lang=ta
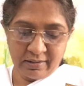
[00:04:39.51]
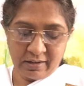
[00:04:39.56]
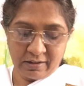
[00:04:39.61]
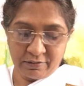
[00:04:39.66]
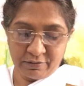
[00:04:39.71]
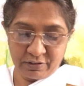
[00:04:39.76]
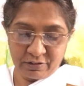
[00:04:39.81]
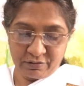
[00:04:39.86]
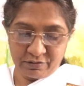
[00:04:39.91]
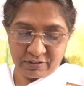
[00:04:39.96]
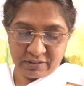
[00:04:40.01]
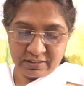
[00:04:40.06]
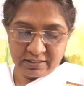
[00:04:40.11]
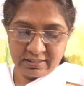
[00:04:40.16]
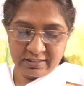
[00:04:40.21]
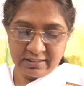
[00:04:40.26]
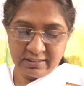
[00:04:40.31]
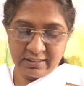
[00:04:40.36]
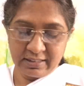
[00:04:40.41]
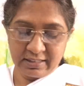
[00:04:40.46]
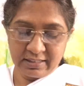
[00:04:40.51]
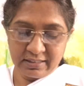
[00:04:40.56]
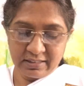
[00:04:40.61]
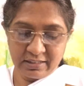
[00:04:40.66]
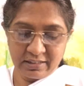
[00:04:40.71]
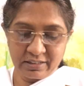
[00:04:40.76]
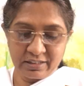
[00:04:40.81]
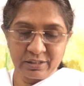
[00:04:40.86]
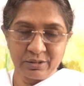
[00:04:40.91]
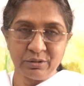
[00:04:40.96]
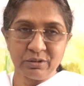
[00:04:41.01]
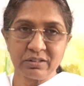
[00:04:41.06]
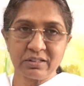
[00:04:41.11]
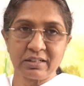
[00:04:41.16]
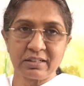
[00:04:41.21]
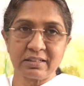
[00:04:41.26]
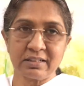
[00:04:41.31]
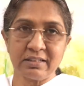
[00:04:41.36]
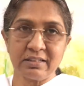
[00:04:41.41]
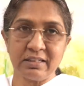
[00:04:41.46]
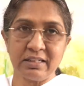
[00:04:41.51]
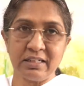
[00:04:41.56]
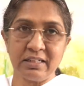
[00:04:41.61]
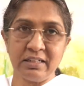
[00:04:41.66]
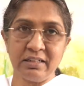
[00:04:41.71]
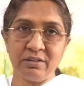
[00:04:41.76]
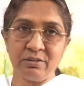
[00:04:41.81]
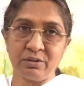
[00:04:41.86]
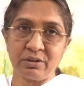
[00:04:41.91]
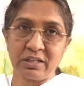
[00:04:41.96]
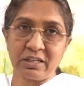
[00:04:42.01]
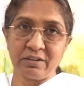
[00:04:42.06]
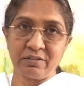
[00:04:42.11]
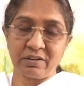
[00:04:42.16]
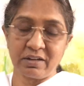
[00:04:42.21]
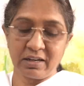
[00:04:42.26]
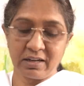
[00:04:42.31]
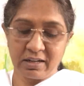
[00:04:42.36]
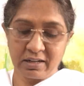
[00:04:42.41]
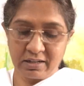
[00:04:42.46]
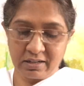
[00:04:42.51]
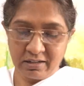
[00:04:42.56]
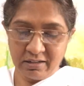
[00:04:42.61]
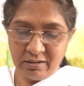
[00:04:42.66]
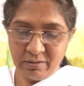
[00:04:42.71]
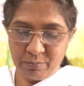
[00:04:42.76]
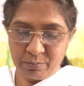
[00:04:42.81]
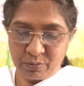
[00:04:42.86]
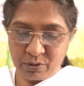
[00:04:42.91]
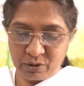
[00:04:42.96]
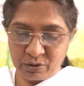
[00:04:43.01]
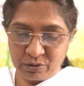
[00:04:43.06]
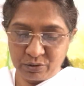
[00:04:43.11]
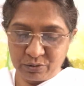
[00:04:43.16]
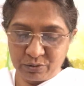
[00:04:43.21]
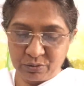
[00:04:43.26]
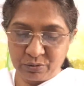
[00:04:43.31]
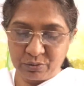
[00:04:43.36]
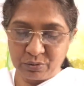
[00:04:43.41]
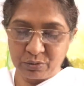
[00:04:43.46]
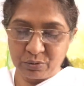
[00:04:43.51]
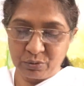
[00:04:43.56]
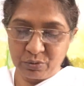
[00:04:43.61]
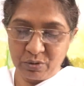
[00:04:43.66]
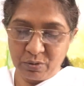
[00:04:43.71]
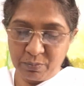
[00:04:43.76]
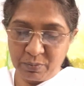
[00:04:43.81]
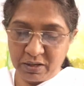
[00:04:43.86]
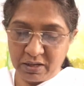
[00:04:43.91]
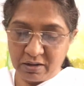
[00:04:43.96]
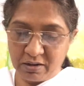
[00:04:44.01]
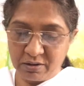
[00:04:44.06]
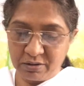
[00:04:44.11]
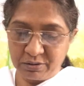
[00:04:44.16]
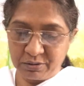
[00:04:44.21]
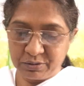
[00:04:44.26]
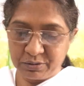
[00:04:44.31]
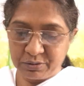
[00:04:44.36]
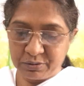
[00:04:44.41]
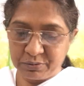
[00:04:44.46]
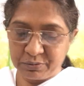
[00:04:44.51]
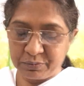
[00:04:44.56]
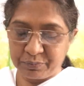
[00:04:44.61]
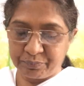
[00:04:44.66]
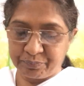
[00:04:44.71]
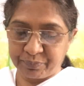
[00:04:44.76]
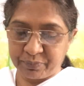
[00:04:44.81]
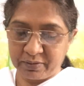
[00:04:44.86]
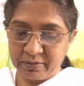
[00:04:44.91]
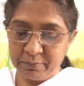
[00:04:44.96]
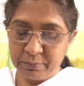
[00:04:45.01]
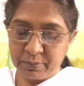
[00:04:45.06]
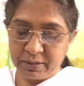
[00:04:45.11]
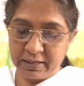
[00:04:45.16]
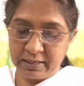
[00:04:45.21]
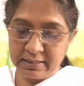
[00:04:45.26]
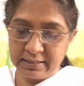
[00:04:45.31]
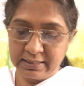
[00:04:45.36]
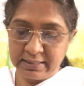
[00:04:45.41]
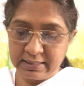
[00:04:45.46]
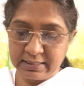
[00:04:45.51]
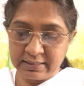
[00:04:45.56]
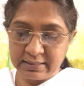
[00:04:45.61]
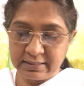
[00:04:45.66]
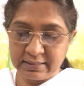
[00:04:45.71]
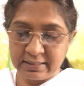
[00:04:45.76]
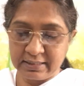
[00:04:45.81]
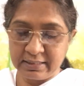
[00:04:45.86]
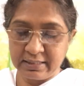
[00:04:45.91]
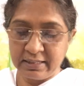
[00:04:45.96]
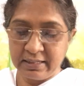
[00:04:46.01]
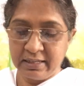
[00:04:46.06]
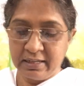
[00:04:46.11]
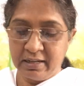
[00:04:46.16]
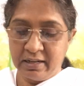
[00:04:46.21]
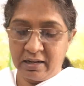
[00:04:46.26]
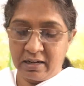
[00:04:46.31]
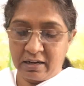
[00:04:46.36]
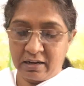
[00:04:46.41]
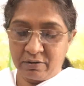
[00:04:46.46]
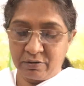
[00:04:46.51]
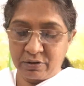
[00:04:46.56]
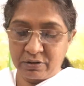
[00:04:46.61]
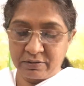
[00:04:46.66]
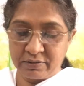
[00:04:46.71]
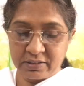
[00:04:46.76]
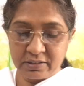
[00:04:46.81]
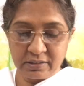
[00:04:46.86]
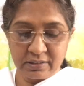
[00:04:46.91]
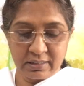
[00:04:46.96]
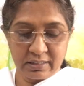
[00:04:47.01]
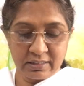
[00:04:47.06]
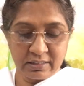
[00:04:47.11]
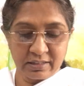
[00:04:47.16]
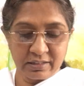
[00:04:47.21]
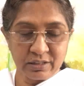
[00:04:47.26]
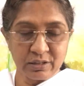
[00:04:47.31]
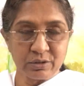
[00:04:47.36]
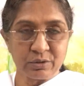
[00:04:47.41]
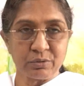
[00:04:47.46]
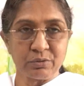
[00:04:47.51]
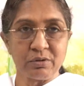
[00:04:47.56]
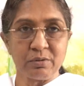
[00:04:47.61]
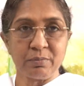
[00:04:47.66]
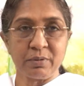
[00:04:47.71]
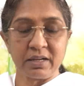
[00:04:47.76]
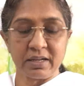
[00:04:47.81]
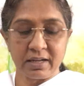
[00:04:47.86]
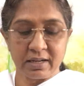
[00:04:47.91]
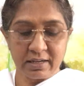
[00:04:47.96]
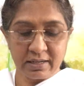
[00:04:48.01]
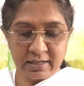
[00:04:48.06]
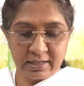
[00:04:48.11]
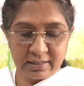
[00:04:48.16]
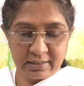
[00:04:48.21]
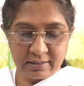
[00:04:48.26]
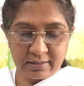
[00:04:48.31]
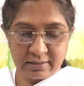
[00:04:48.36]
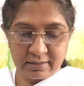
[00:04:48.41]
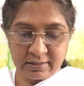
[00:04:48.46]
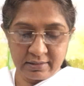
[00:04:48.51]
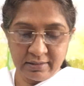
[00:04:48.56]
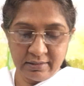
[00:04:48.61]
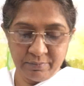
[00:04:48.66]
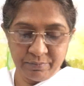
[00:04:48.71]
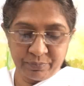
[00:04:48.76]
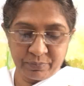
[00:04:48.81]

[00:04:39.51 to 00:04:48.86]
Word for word: அவர் வந்து எல்லாரையும் தகுதி உடையவர்களாக மாற்றணும் தூய்மையாக்கணும் மேலே இருந்து அவர் வந்து எல்லாரையும் தூய்மையாக்கிட்டால்